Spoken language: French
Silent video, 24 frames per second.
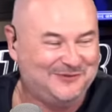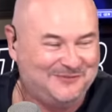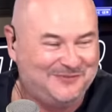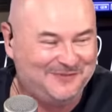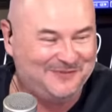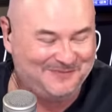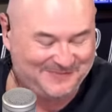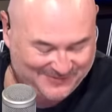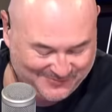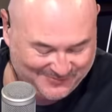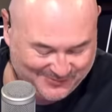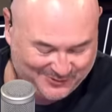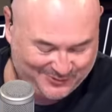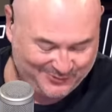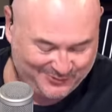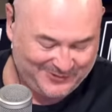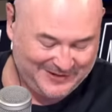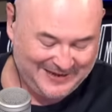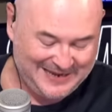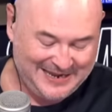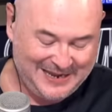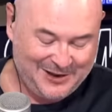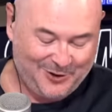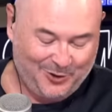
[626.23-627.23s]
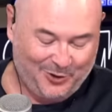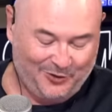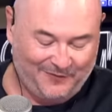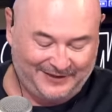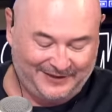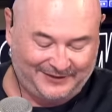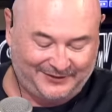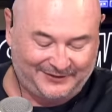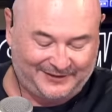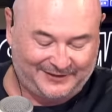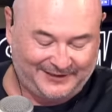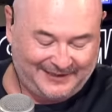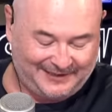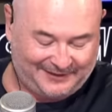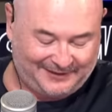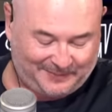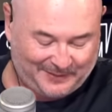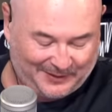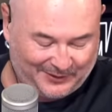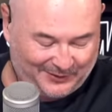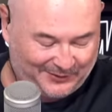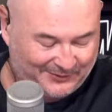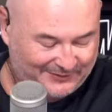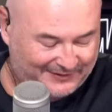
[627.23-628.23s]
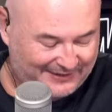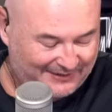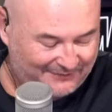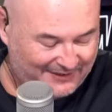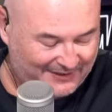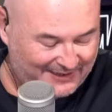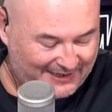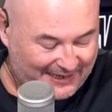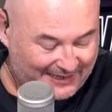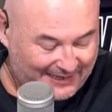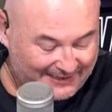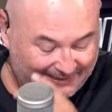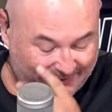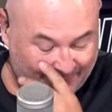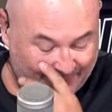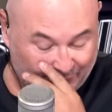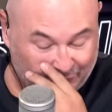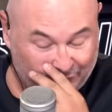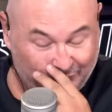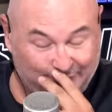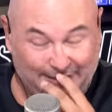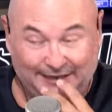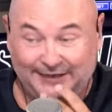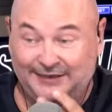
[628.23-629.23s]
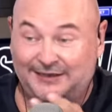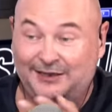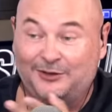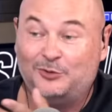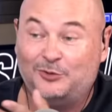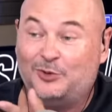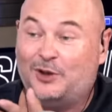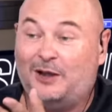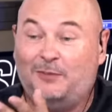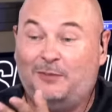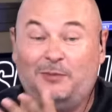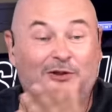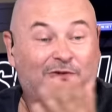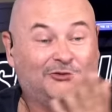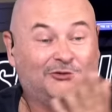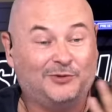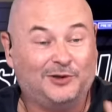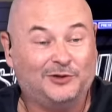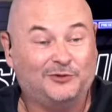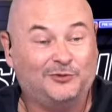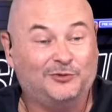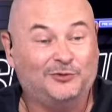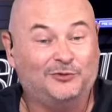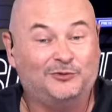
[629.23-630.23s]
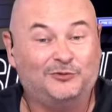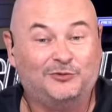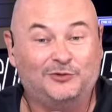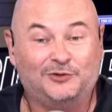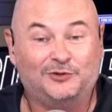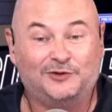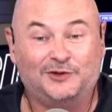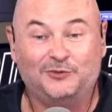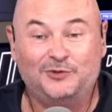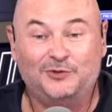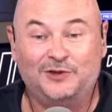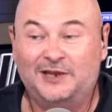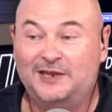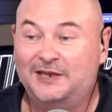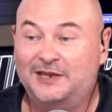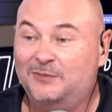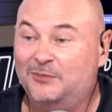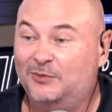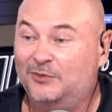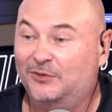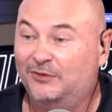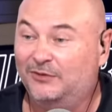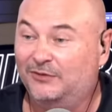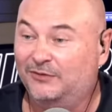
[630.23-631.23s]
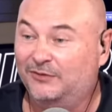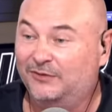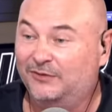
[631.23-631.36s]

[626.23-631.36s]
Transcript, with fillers: souvent, on en, a eu, on va tenter l'expérience avec Anne, qui en tout cas est adorable. Hein. Je crois que c'est unanime.